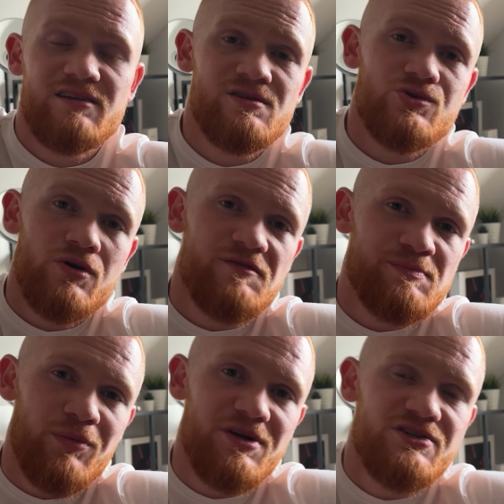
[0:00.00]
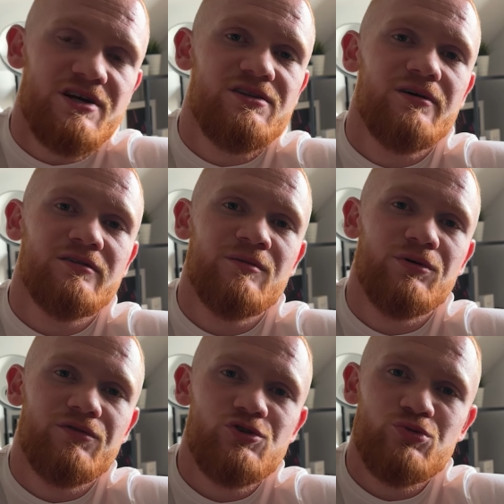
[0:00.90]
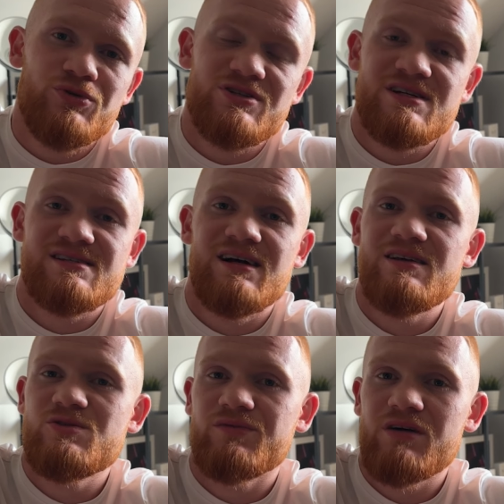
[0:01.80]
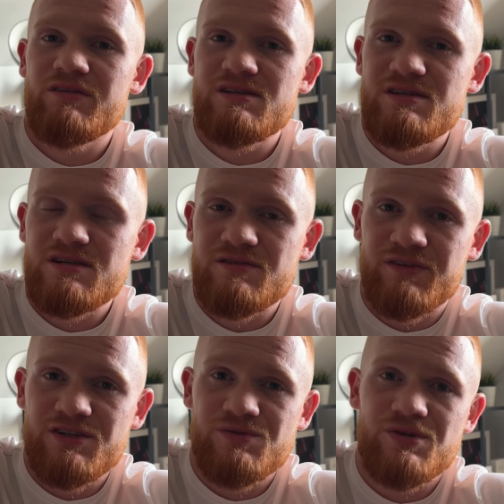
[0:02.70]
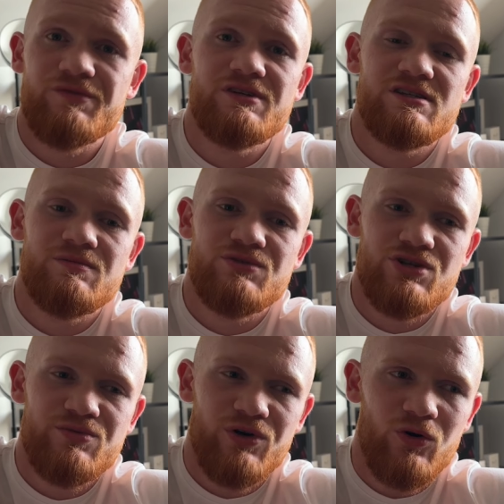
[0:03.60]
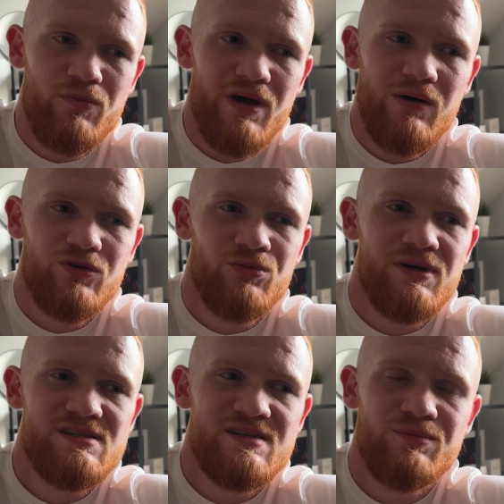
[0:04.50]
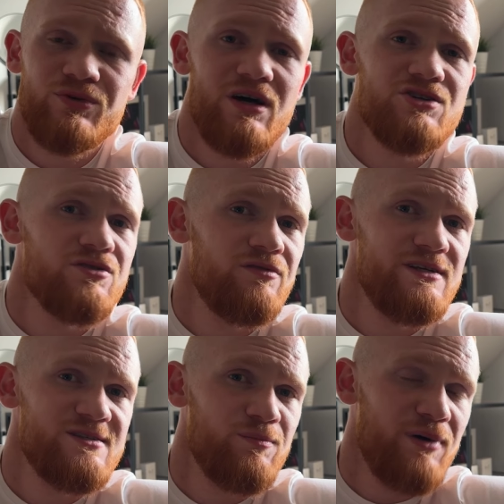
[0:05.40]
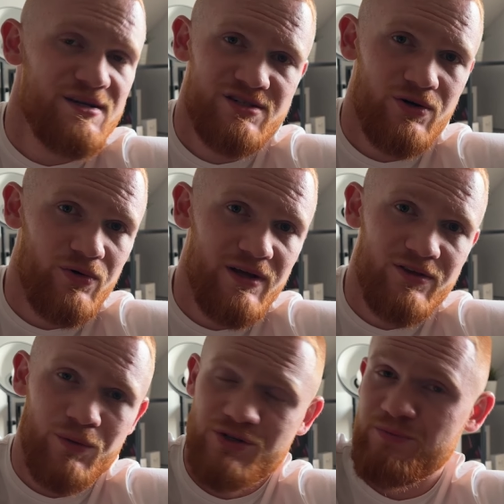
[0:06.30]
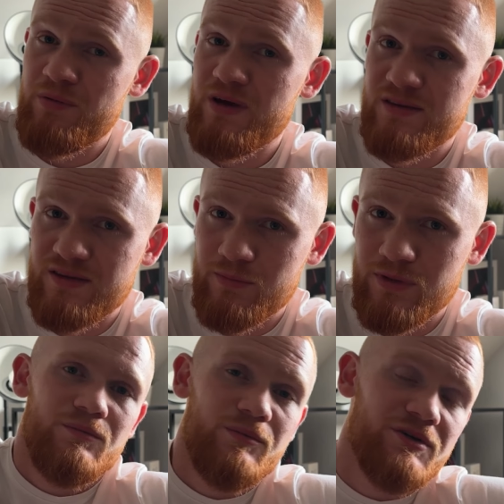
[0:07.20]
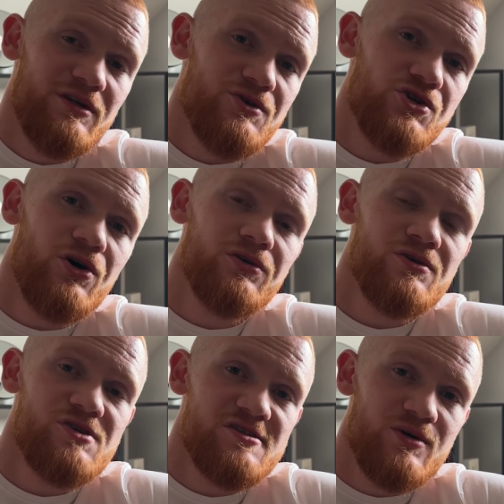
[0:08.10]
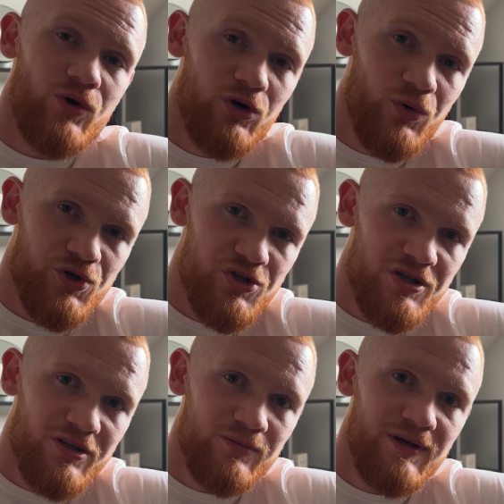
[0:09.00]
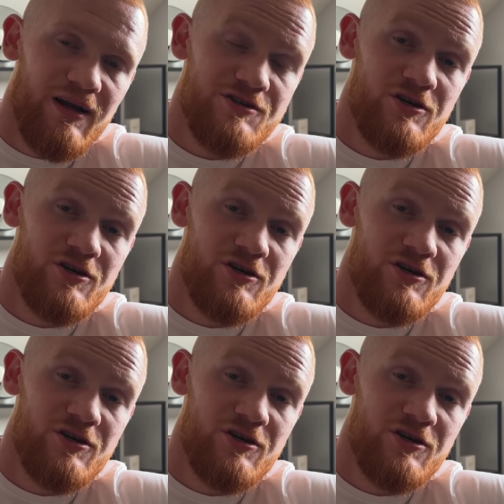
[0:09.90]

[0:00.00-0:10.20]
że zdążyłem wspomnieć, Randy Orton powrócił podczas gali Survivor Series w 2023 roku. Miało to miejsce bodajże w listopadzie, o ile dobrze pamiętam. Mimo tego, że Orton został ogłoszony na tą galę, że